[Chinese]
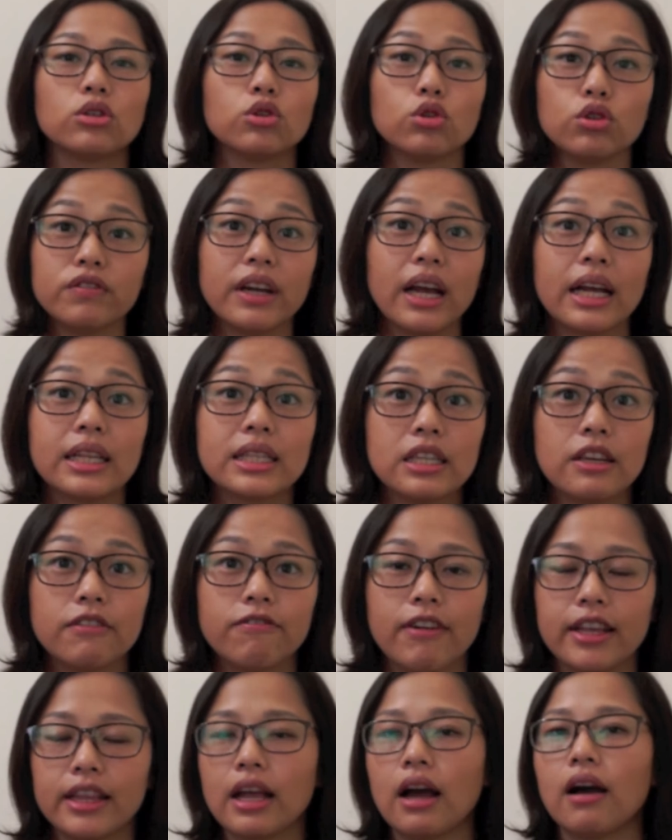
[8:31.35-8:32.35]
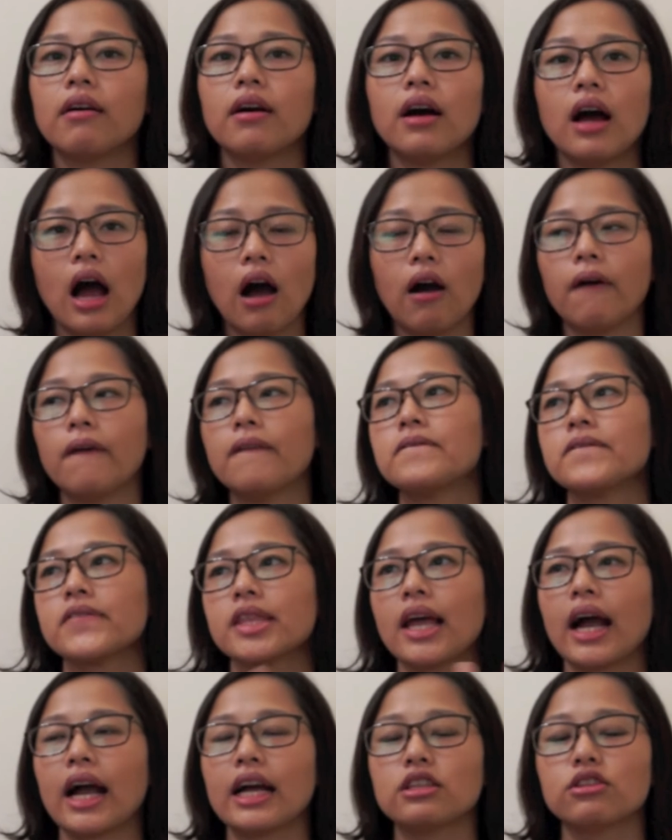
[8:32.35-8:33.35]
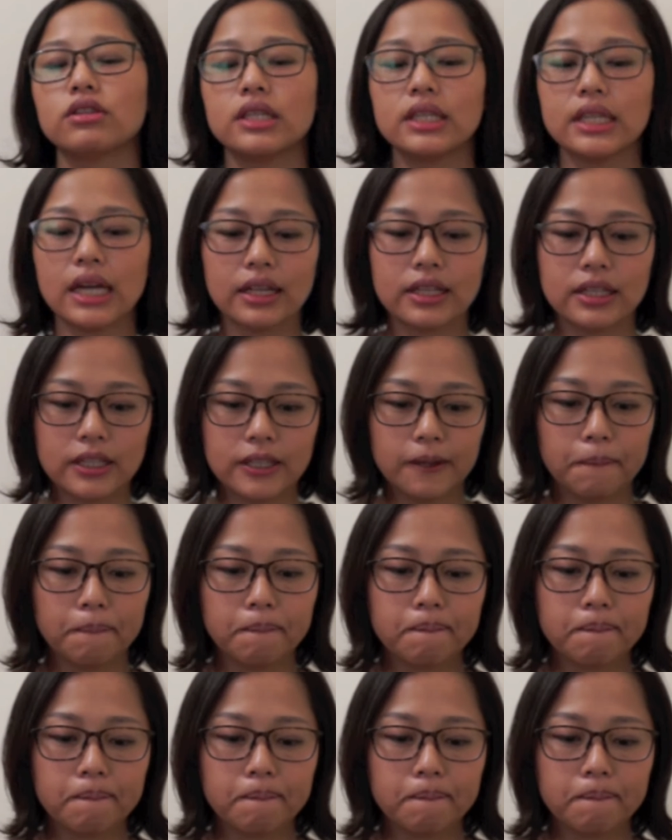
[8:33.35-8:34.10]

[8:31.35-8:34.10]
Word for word: 除非他自己飞掉。好，大概就是这样子。